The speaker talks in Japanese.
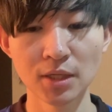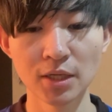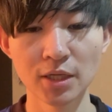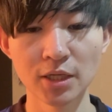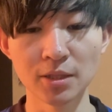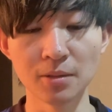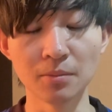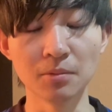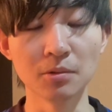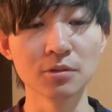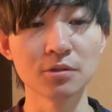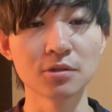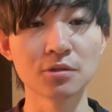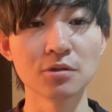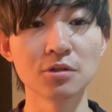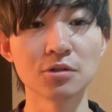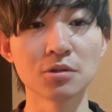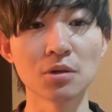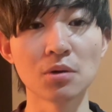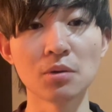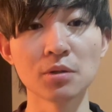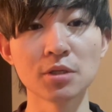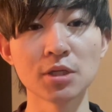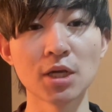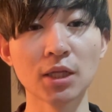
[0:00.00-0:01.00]
誹謗中
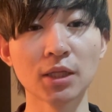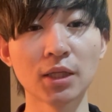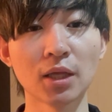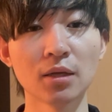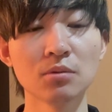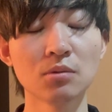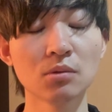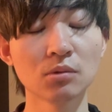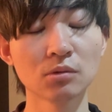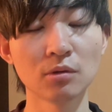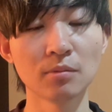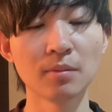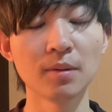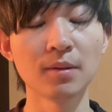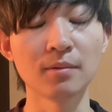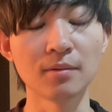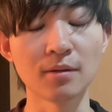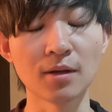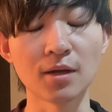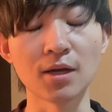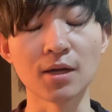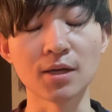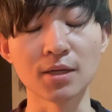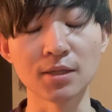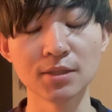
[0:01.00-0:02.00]
傷に当たる言葉
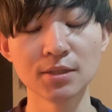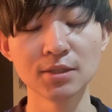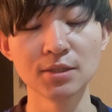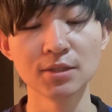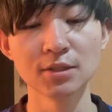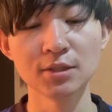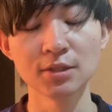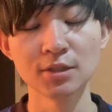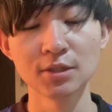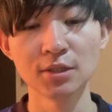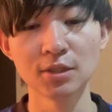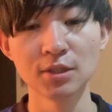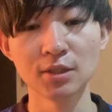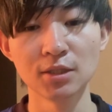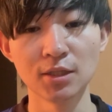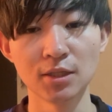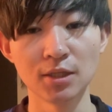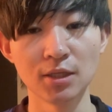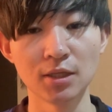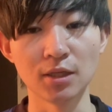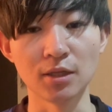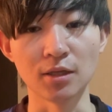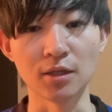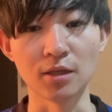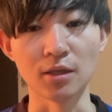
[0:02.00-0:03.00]
は、
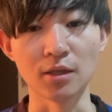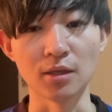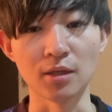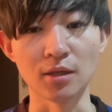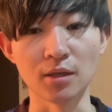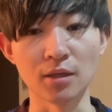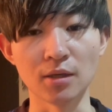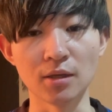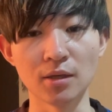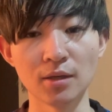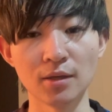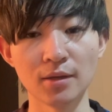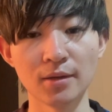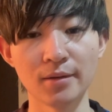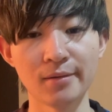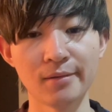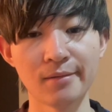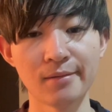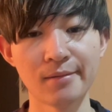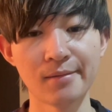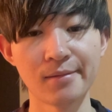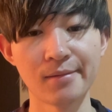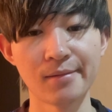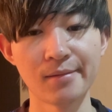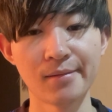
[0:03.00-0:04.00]
えー、
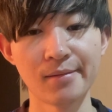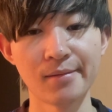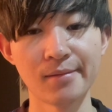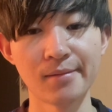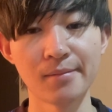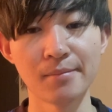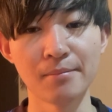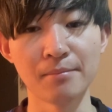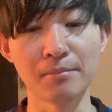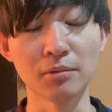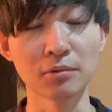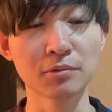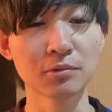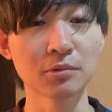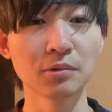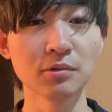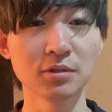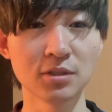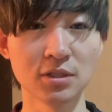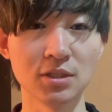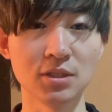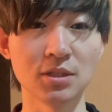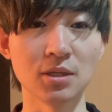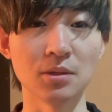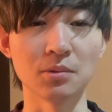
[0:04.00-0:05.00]
僕個
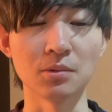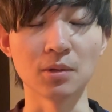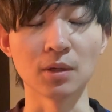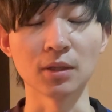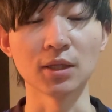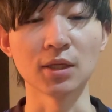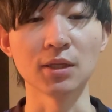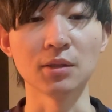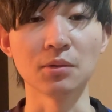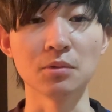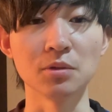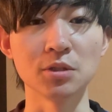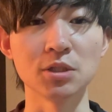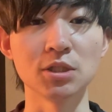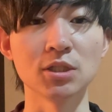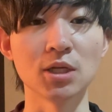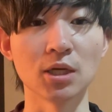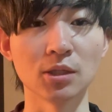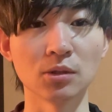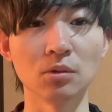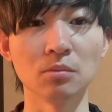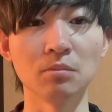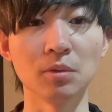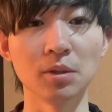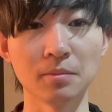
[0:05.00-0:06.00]
人には送れないでほしい
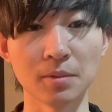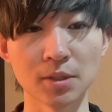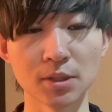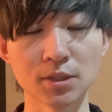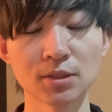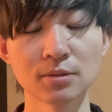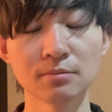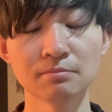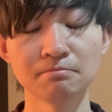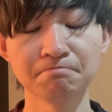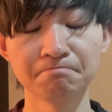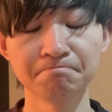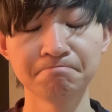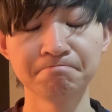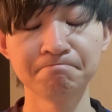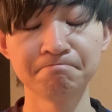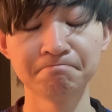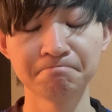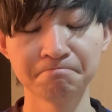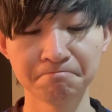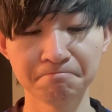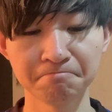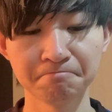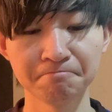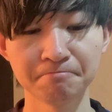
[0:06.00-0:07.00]
なと思います。
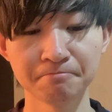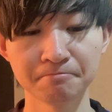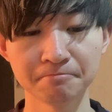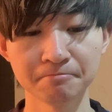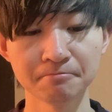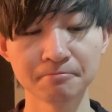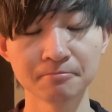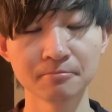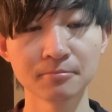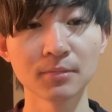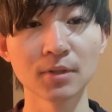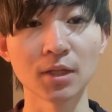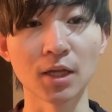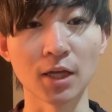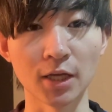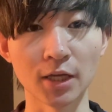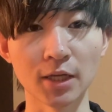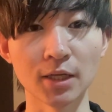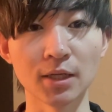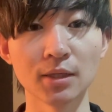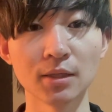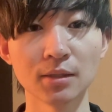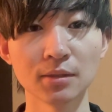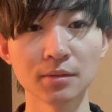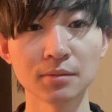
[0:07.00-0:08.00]
はい。